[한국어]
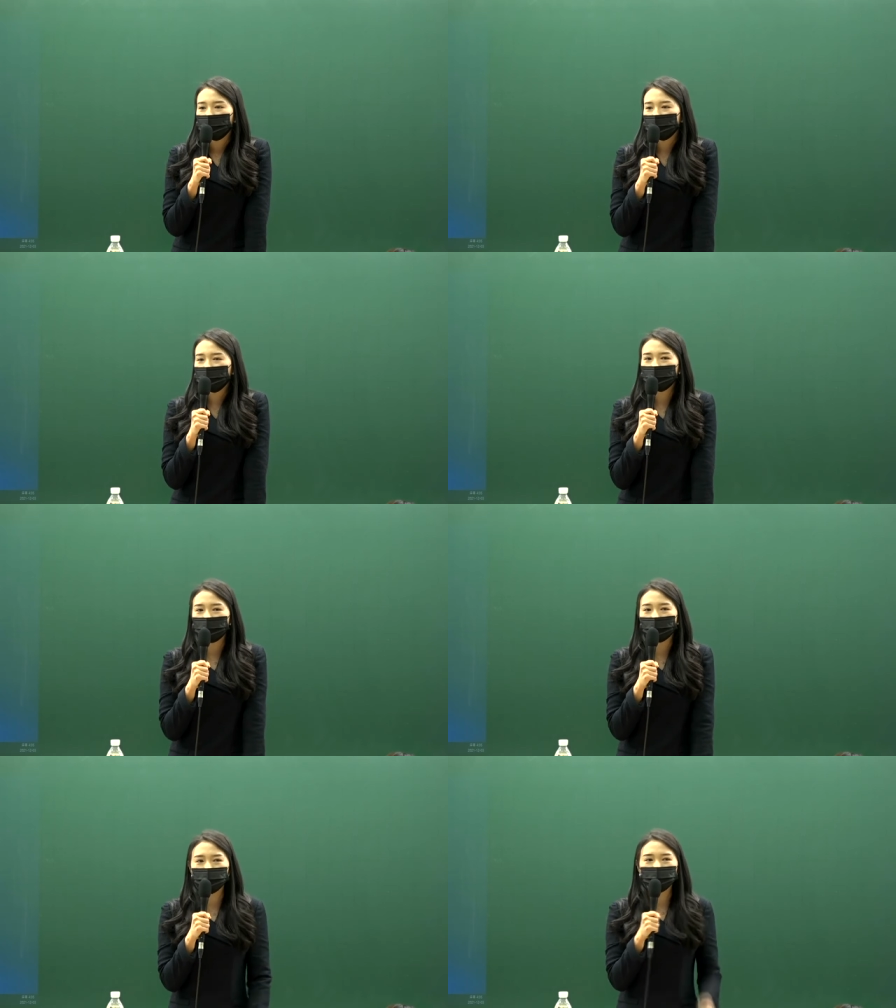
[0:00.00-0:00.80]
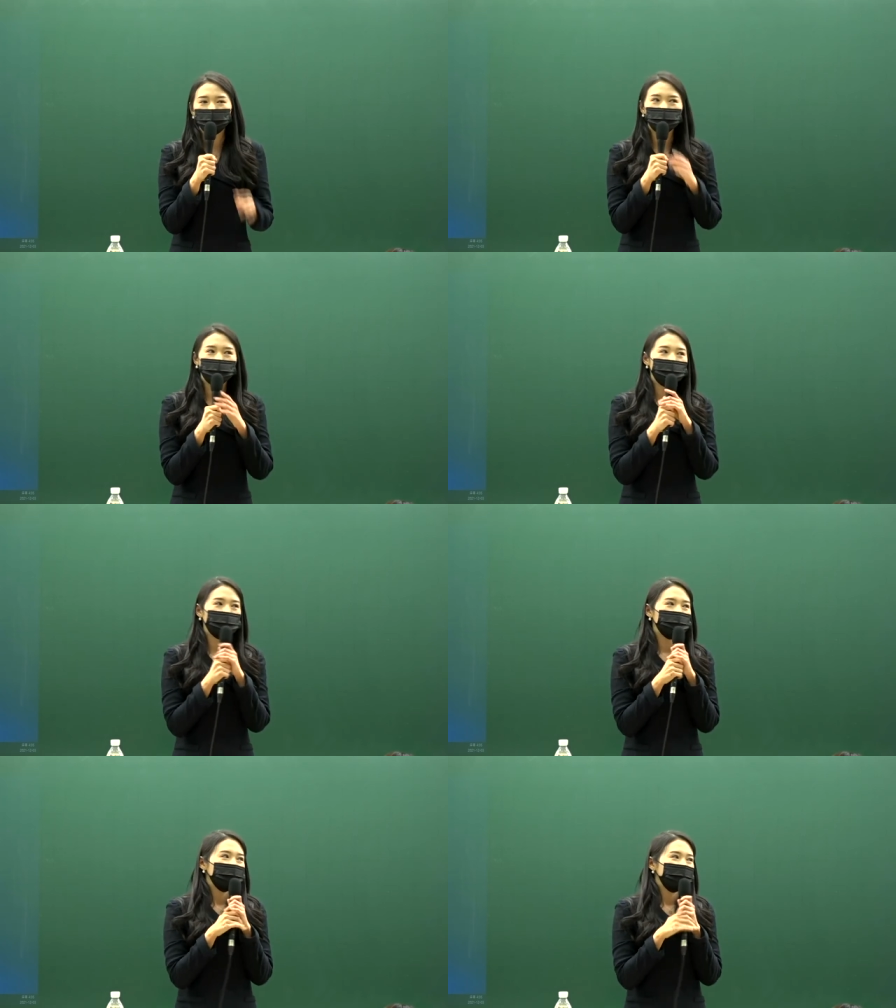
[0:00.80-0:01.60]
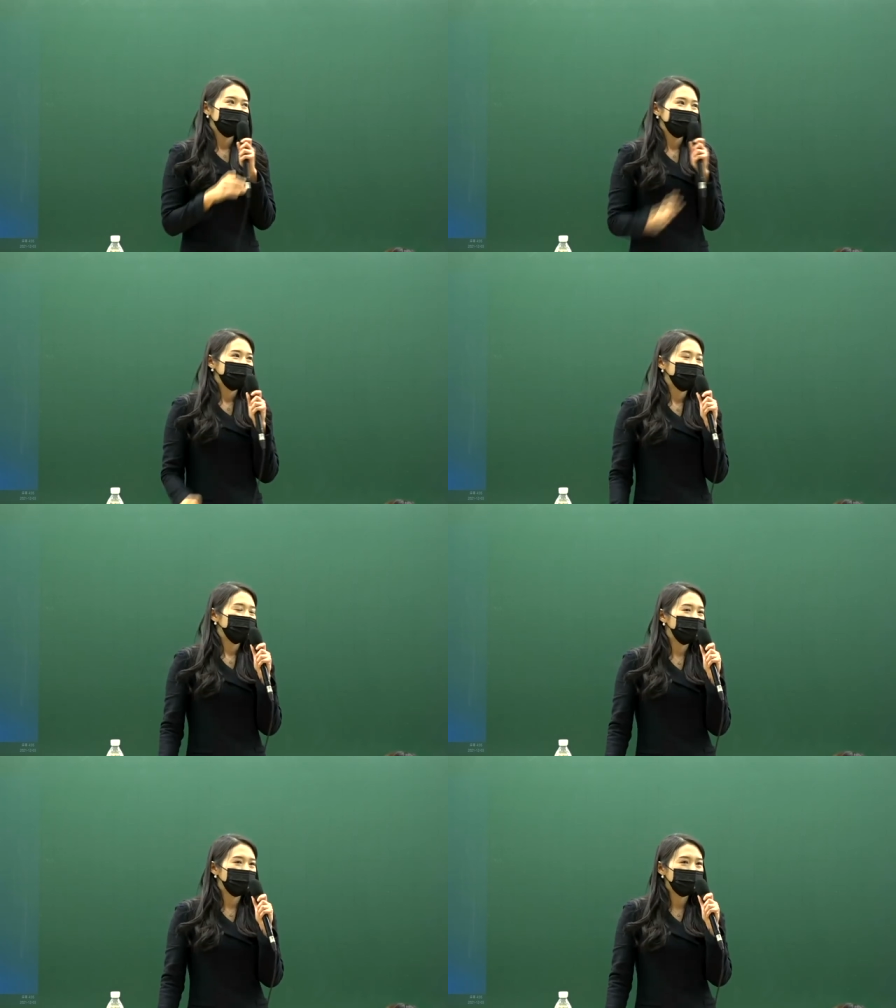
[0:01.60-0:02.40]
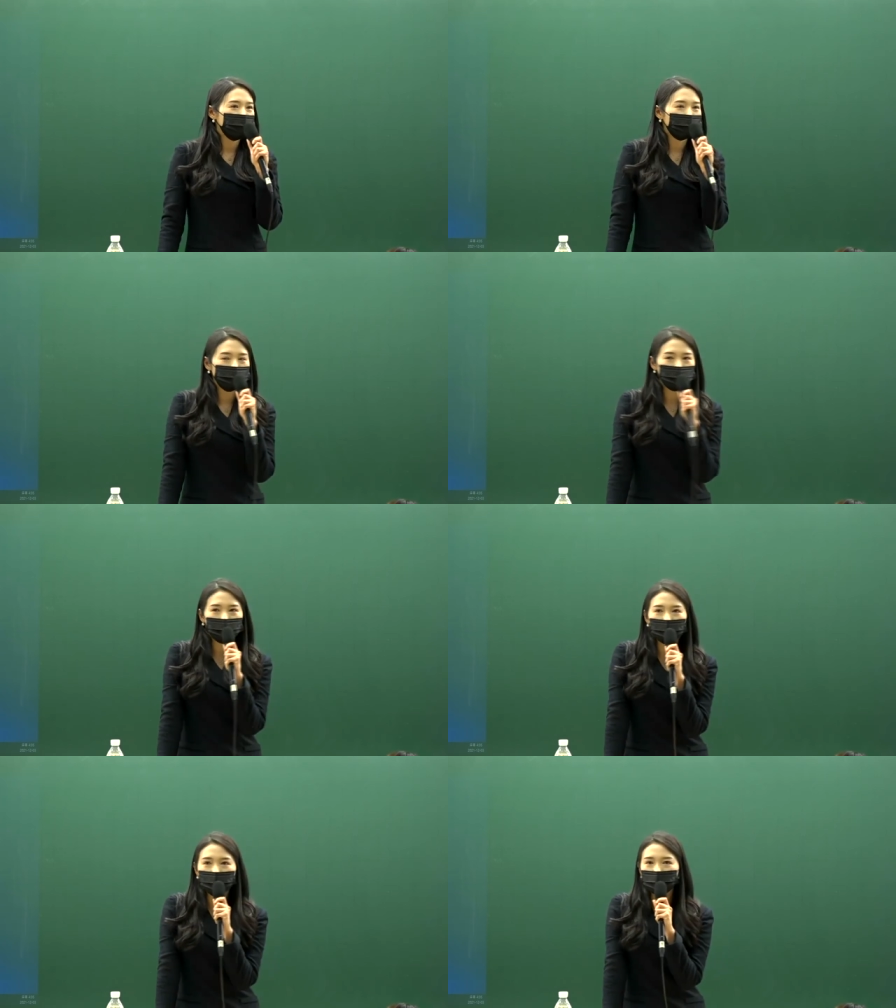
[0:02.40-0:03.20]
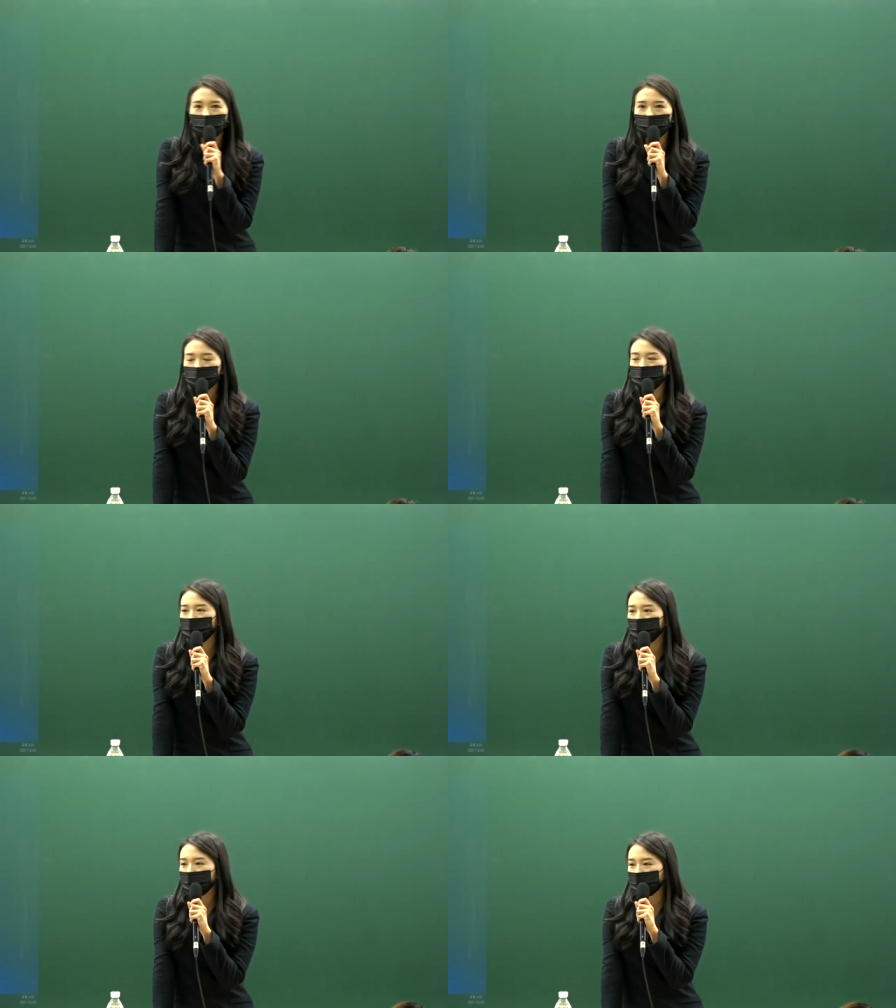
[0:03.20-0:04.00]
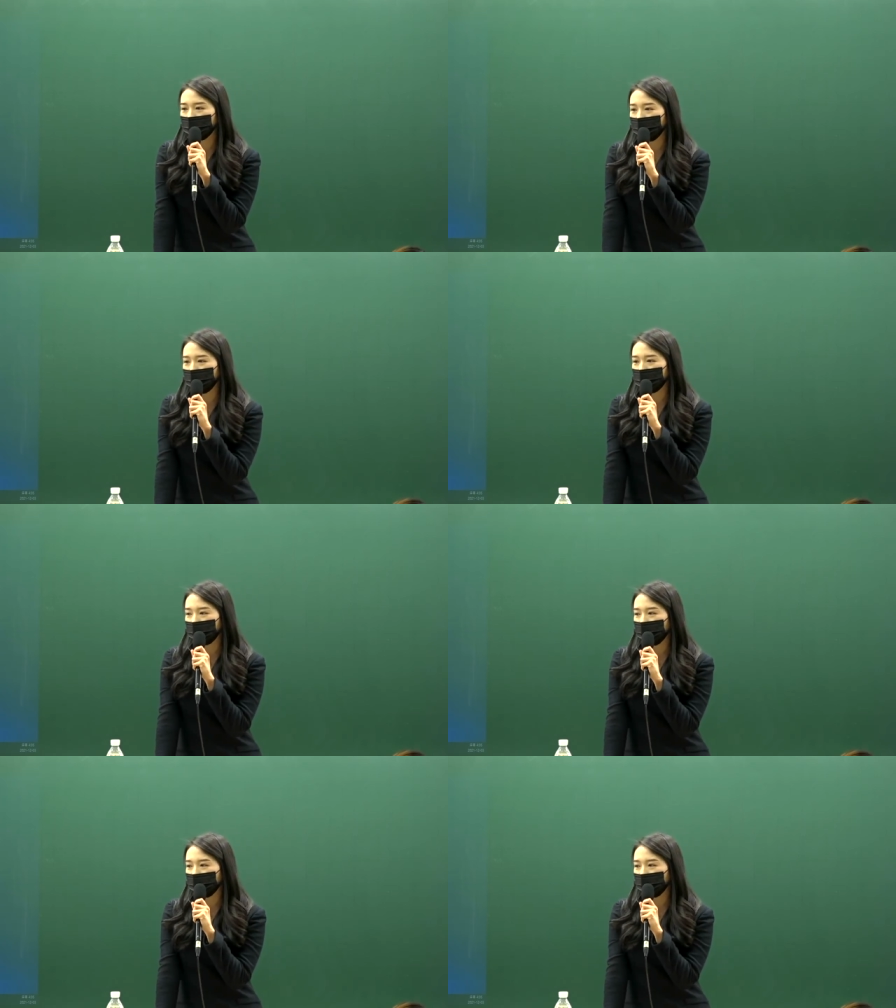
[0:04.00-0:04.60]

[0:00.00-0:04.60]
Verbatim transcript: 책 나중에 저 뭐 이런 말 하면 좀 그렇긴 한데 같이 공부했던